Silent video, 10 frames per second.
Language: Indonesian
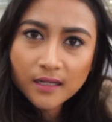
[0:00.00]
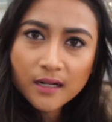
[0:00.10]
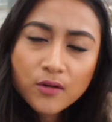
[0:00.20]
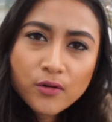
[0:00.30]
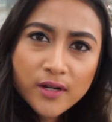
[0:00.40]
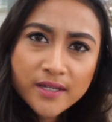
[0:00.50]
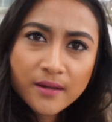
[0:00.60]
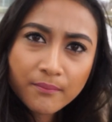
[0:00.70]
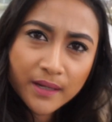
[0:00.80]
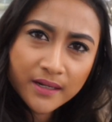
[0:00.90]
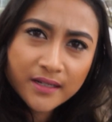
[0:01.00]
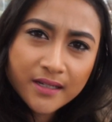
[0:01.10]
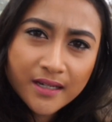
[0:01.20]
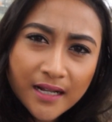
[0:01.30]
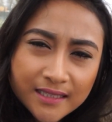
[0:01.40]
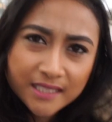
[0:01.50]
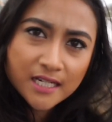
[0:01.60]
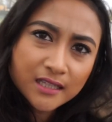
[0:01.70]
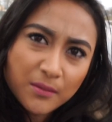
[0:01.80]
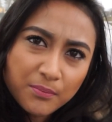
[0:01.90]
Sekarang gue udah nyampe di halte
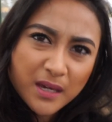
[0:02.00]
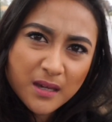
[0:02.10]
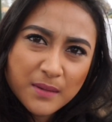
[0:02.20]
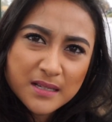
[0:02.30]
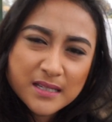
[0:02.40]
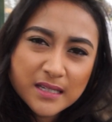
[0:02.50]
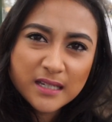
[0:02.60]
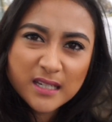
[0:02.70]
nya, tapi masih